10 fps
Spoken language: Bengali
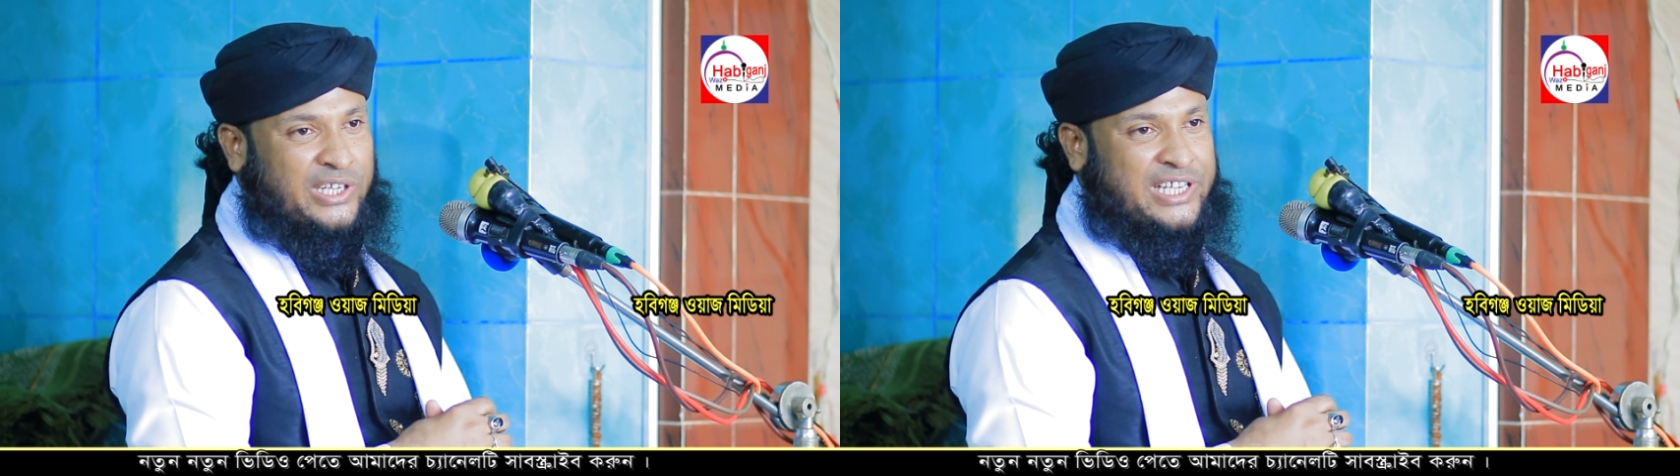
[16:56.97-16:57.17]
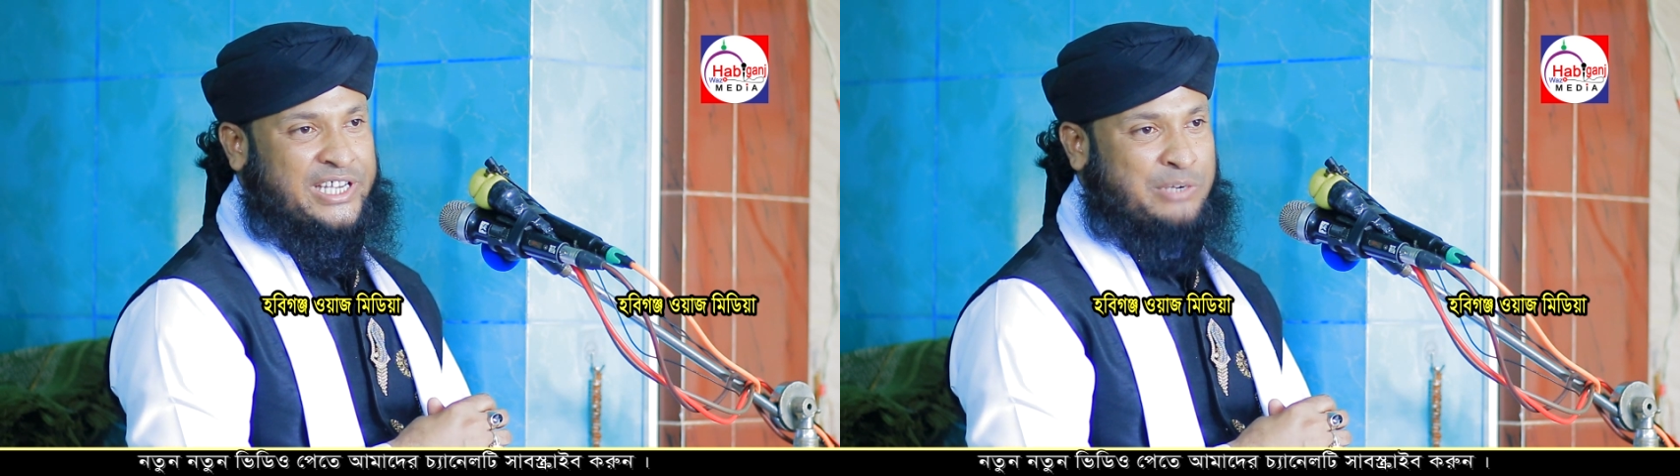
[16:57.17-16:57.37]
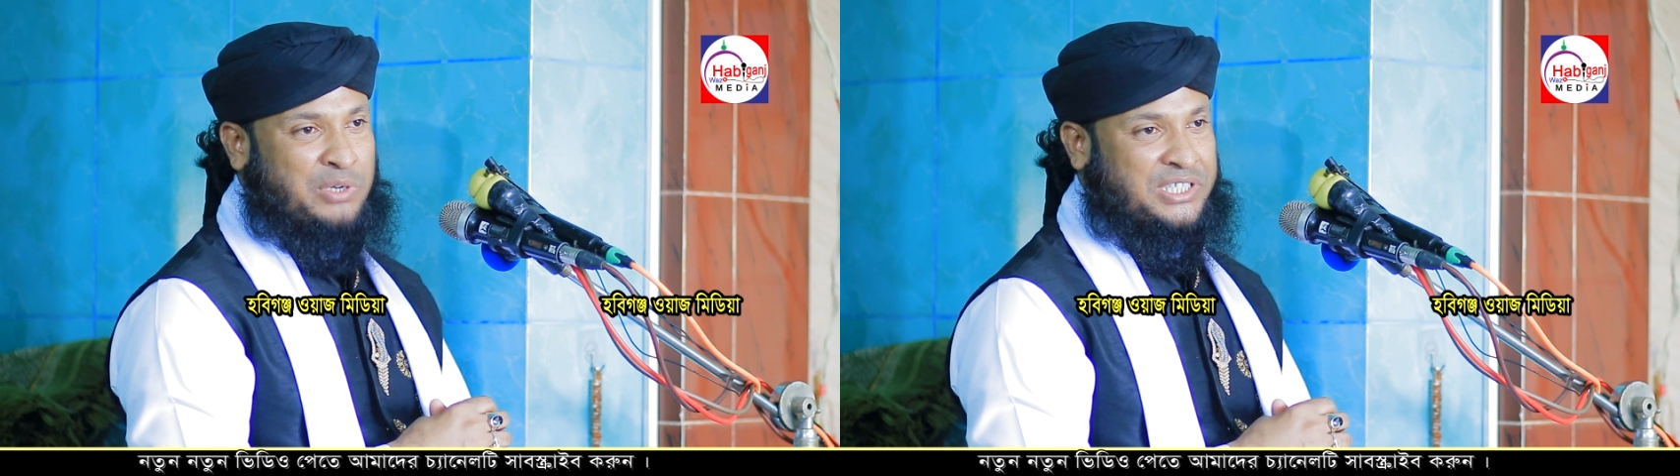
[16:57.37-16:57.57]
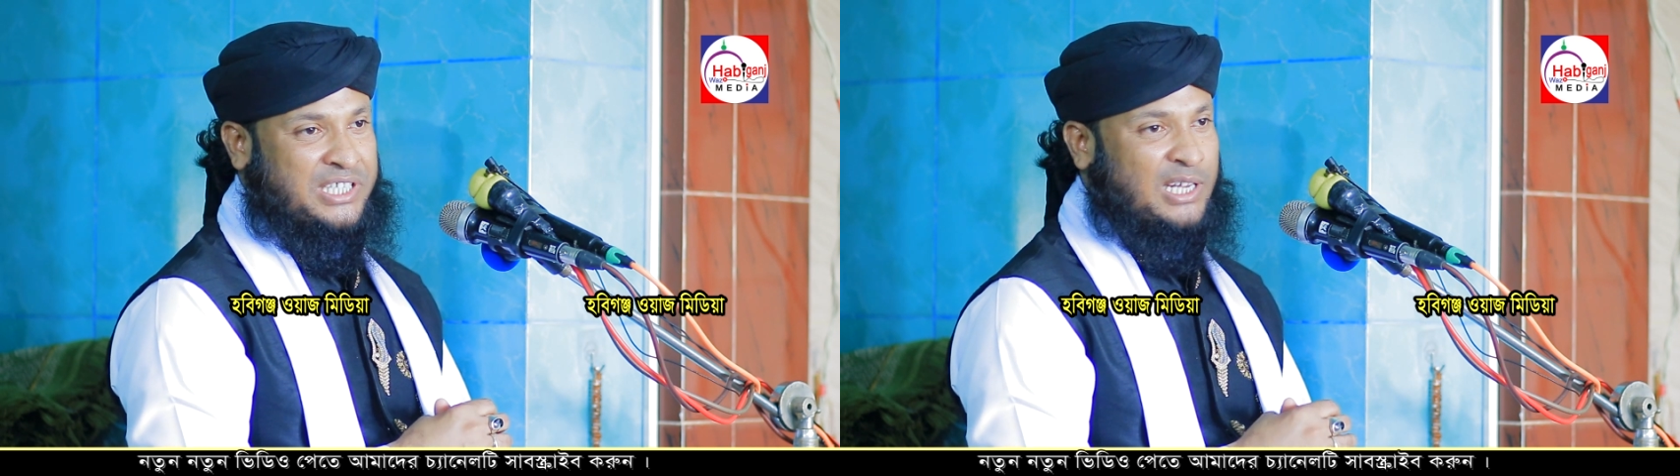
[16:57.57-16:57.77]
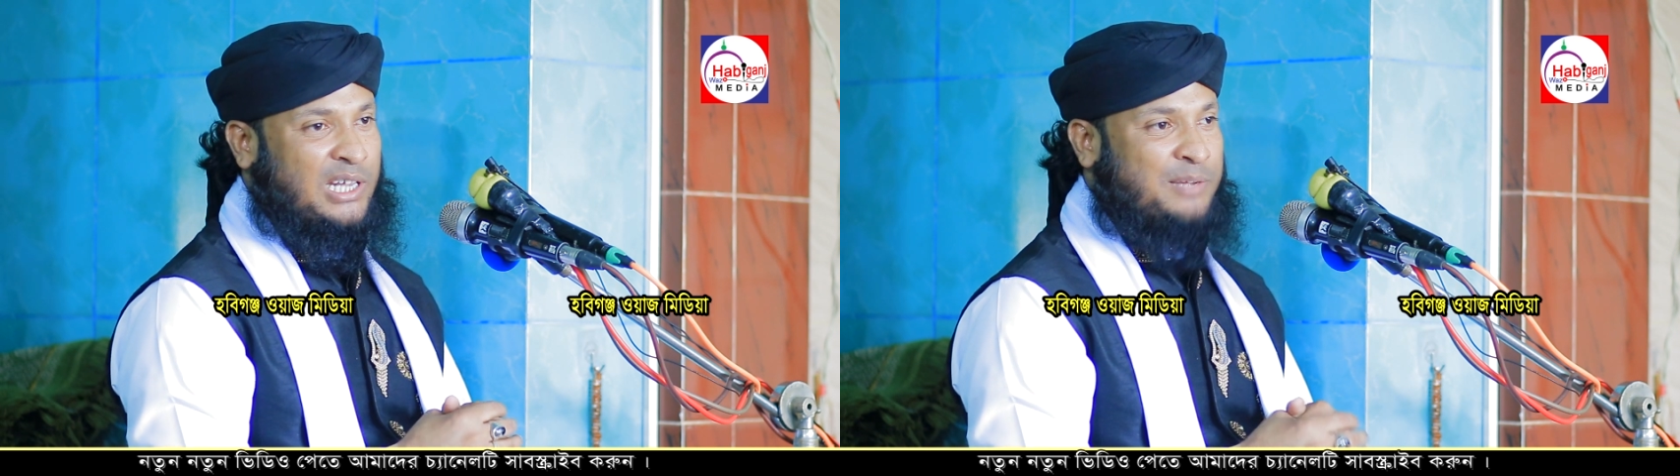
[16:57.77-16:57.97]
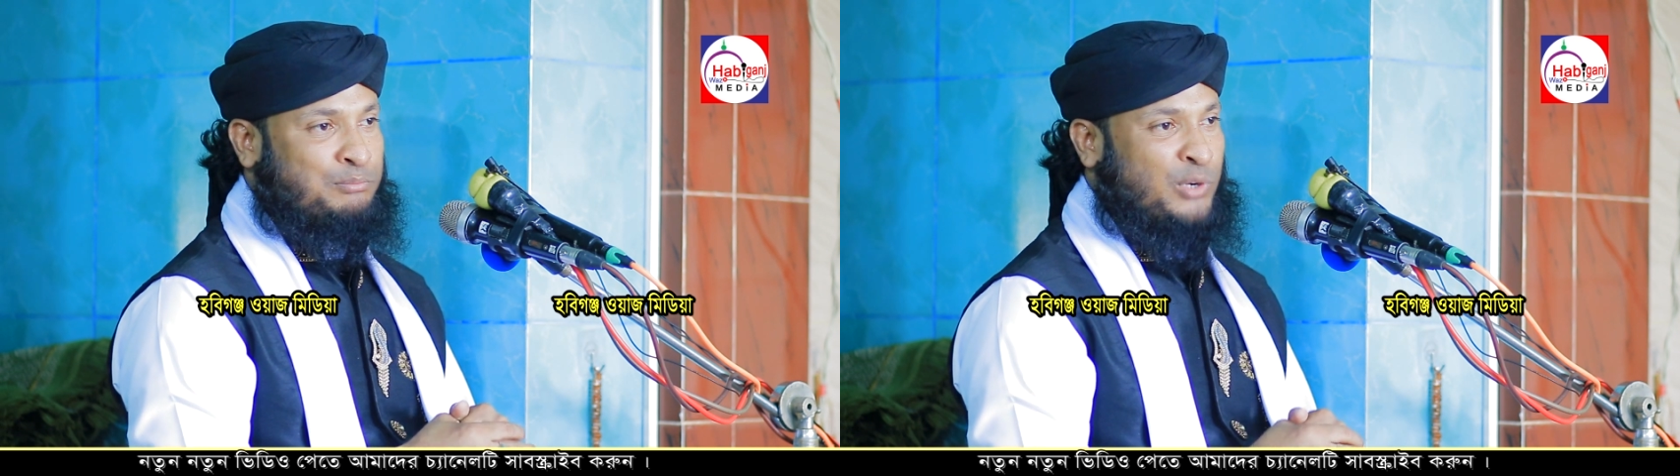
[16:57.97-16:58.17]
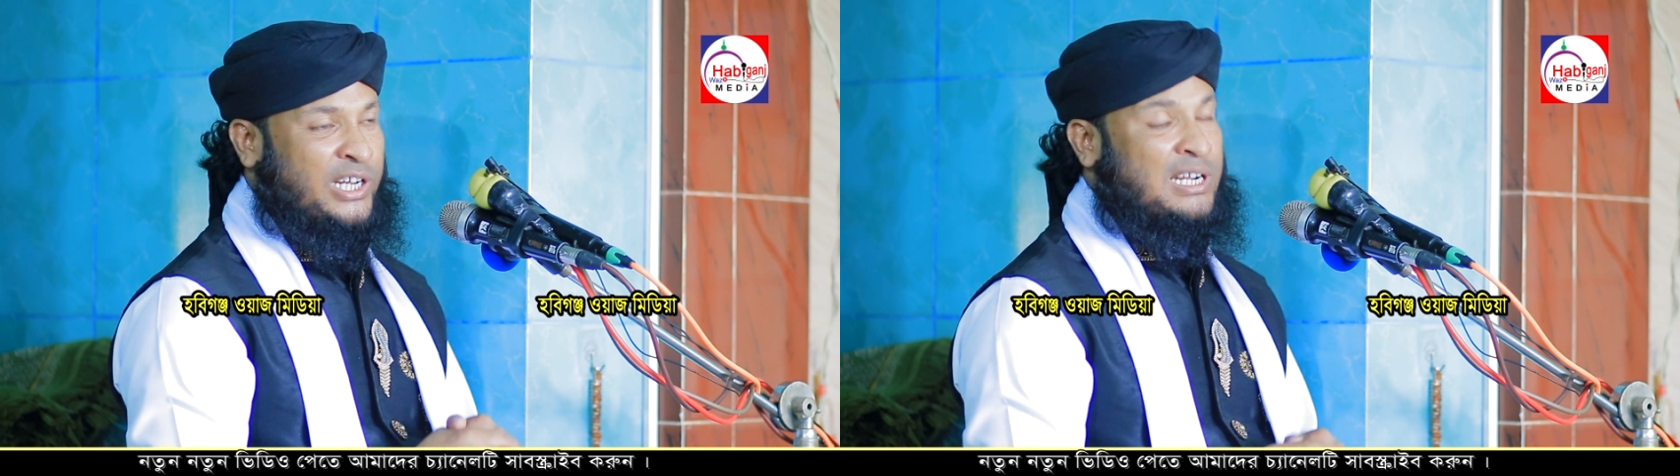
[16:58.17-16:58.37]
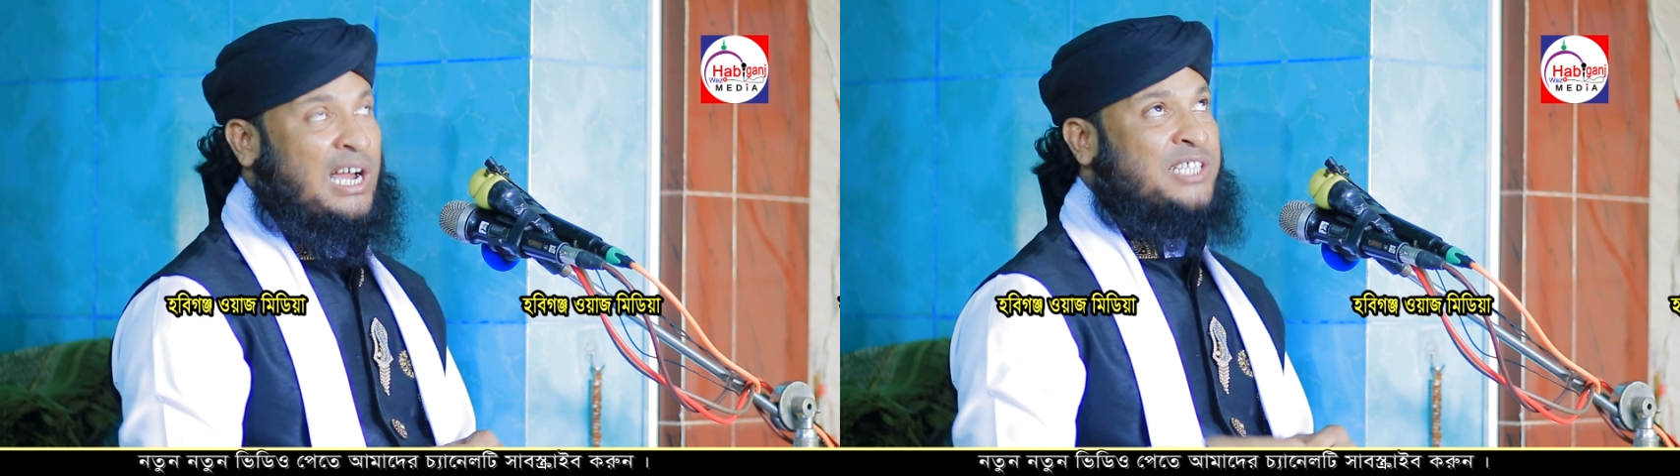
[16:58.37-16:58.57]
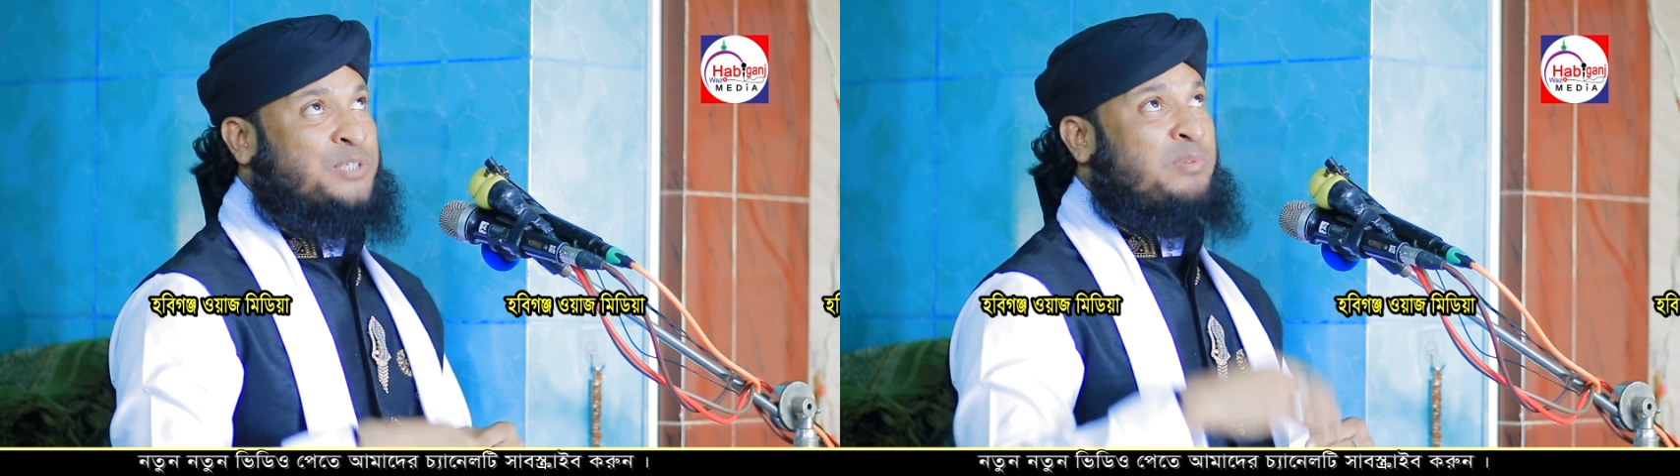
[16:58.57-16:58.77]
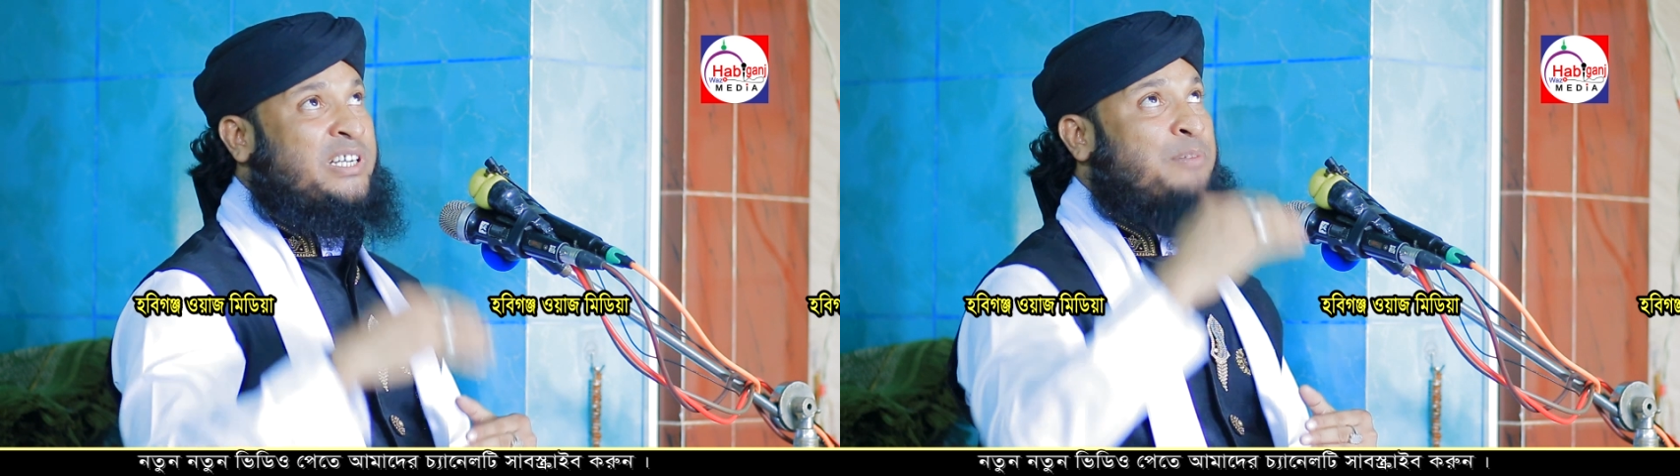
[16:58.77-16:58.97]
আলাইহি ওয়াসাল্লাম বলেন
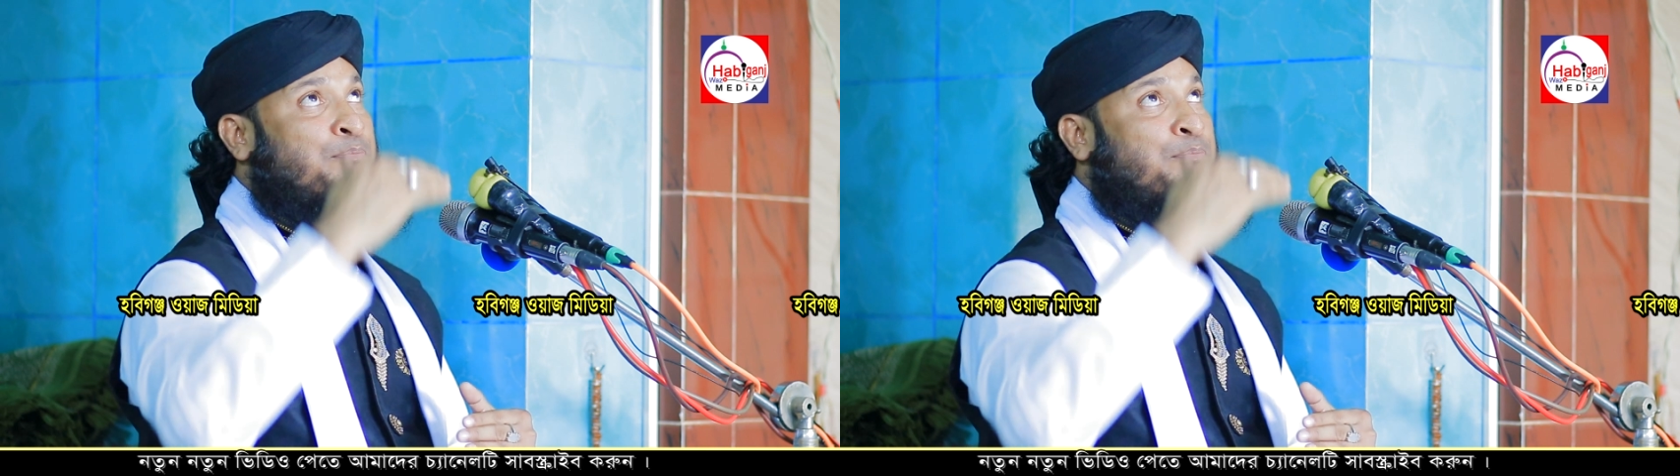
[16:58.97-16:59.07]
আসমানের